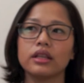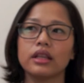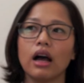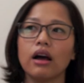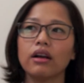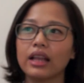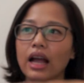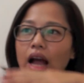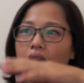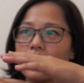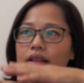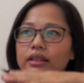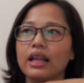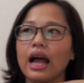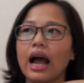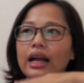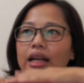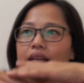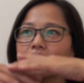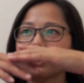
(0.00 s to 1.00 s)
然后大
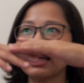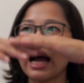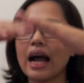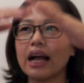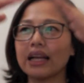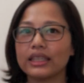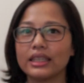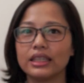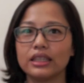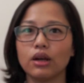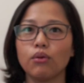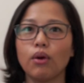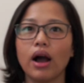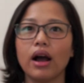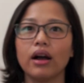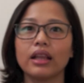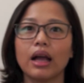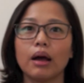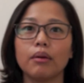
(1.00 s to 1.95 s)
大大型的玩偶，